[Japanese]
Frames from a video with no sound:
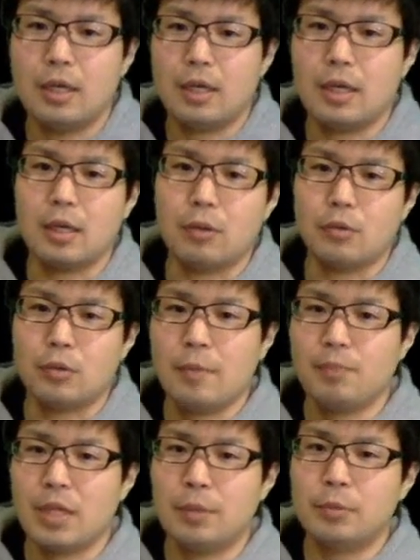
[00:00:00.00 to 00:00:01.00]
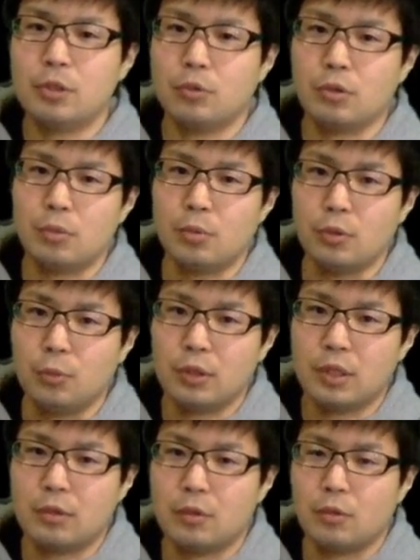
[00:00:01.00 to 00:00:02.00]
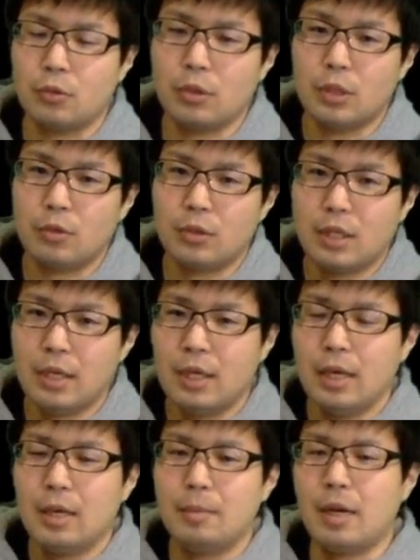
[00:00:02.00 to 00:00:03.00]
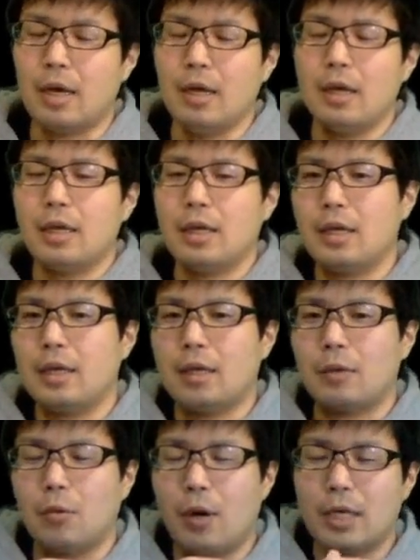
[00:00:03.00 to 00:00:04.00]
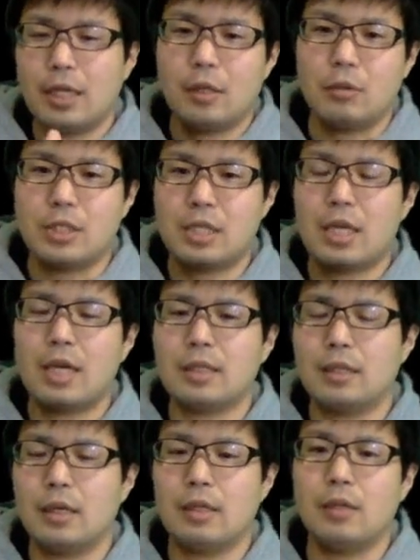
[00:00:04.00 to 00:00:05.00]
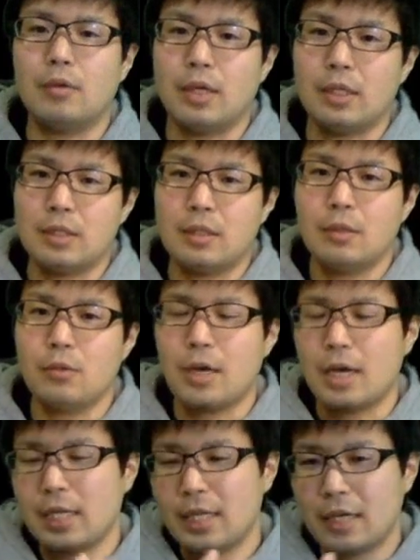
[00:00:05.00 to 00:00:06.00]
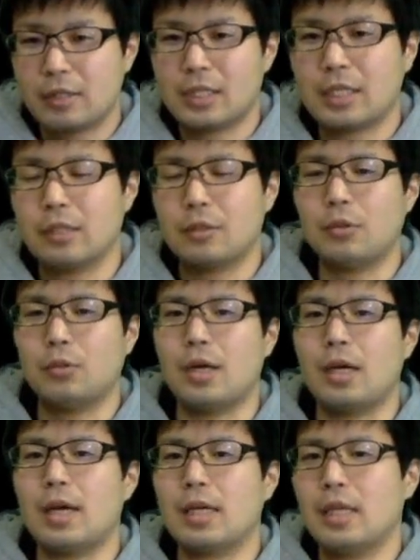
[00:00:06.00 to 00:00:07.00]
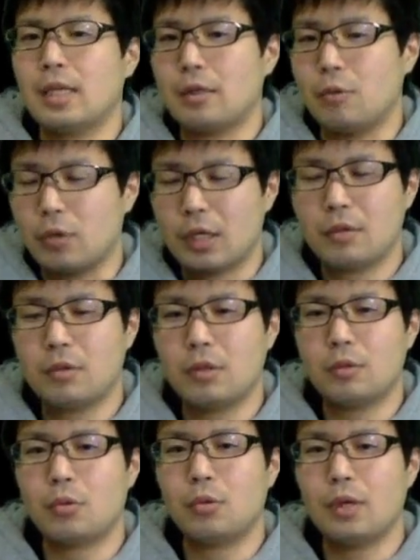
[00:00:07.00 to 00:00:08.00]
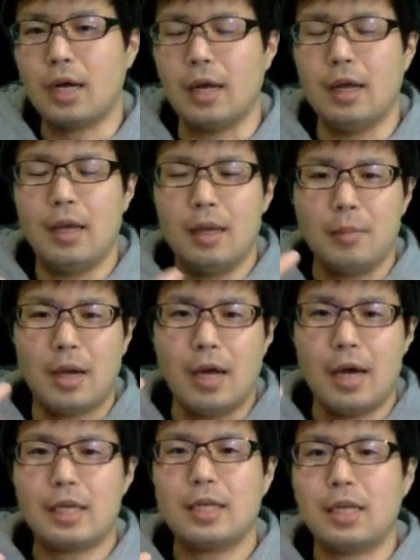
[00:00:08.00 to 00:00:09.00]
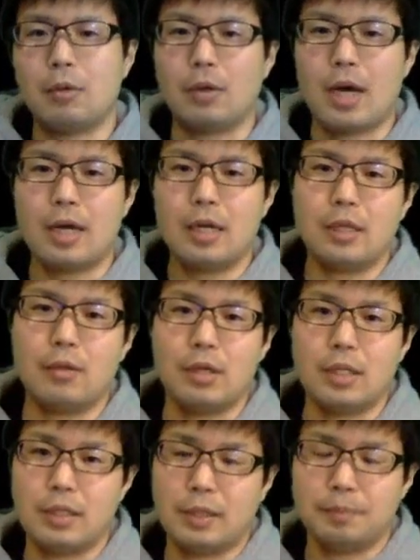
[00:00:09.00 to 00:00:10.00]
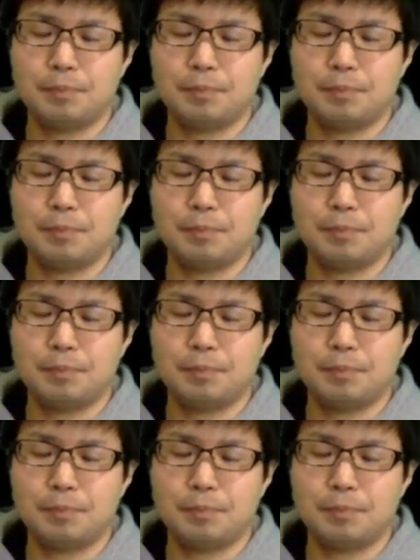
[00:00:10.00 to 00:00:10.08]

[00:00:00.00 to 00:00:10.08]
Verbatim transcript: えこのね、イプシロンというものを持ってくることによって、まあ、えー、こう、はっきりと式化されてるわけです。その限りなく近づくとか、限りなく大きくっていうところが、まあ、はっきりこれ書かれてるわけですね。